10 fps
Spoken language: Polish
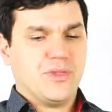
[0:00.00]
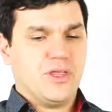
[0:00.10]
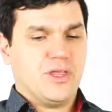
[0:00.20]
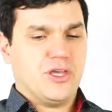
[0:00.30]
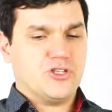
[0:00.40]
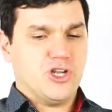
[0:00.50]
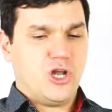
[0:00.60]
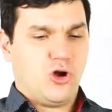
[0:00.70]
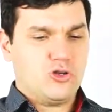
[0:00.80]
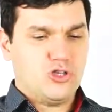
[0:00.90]

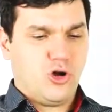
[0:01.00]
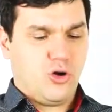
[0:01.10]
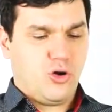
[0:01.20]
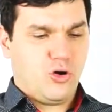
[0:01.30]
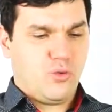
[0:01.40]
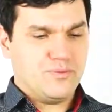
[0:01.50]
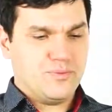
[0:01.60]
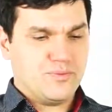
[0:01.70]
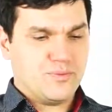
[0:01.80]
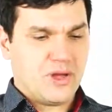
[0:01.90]
jeżeli chodzi o
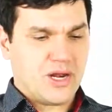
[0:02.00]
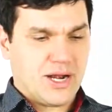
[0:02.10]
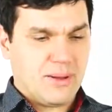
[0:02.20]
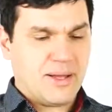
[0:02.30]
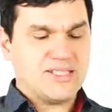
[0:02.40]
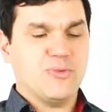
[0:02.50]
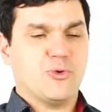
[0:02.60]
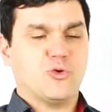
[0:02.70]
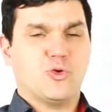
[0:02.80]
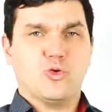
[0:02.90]
mm, reklamację
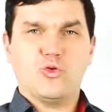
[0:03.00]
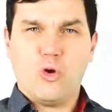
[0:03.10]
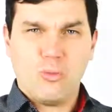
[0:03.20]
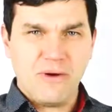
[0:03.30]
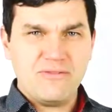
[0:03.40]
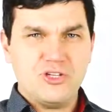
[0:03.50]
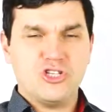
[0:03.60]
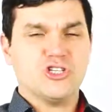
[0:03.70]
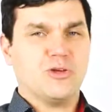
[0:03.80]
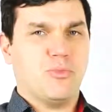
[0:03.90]
produktu, to upewnij
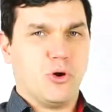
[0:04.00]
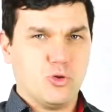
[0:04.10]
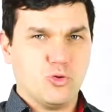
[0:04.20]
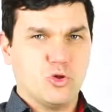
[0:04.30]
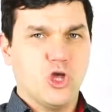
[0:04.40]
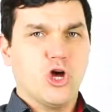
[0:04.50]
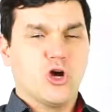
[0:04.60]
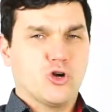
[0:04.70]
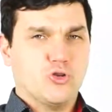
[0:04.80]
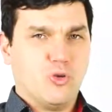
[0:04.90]
się, że produkt,
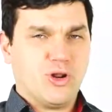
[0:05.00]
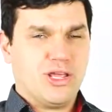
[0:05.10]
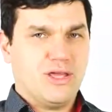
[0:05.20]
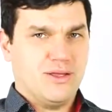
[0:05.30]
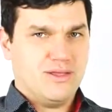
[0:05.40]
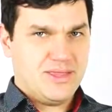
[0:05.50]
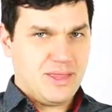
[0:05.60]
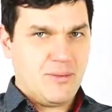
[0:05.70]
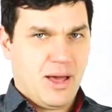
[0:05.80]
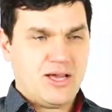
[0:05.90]
który
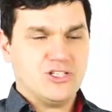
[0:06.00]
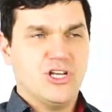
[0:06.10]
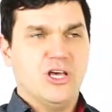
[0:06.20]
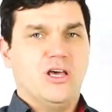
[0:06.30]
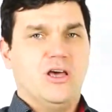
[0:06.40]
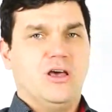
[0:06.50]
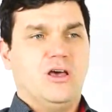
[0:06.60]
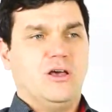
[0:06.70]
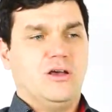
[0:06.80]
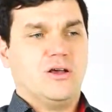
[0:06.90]
ty masz,
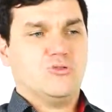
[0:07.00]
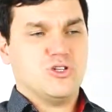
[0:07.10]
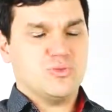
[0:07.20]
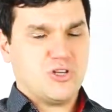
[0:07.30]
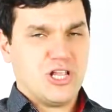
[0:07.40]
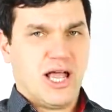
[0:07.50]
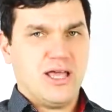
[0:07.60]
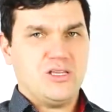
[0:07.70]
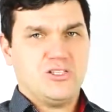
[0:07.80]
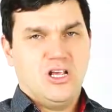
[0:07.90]
e, który
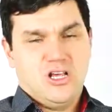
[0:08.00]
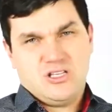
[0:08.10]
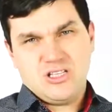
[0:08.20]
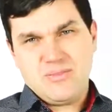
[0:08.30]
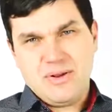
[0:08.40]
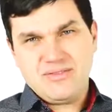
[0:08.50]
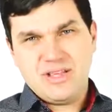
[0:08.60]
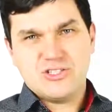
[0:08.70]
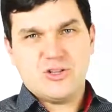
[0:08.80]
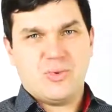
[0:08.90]
sprzedajesz, że
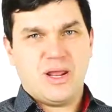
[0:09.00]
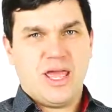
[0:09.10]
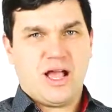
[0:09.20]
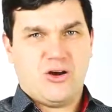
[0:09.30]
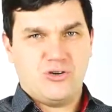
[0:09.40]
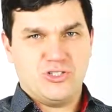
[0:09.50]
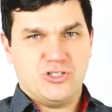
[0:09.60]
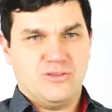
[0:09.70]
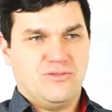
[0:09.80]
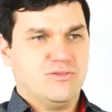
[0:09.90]
naprawdę jest dobrej
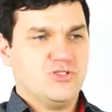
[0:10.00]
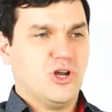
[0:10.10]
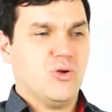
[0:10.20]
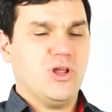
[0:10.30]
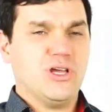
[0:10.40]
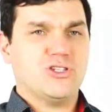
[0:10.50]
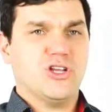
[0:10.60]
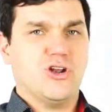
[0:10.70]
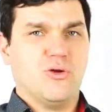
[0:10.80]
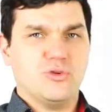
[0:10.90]
jakości. Szczególnie
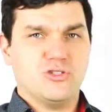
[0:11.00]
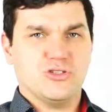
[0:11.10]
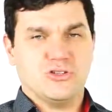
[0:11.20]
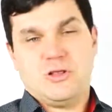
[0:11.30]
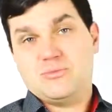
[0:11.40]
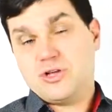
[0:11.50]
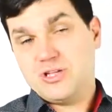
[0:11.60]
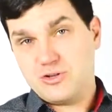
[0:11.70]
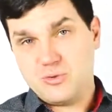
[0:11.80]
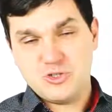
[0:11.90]
jeżeli robisz e, na
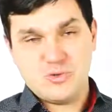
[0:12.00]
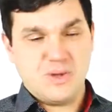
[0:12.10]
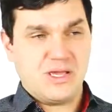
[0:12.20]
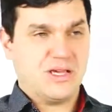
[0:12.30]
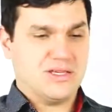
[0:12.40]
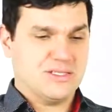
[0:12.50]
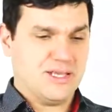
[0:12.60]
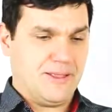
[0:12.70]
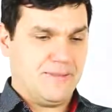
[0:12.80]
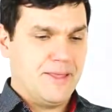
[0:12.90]
przykład dropshipping
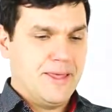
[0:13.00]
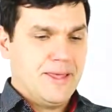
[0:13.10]
z Chin.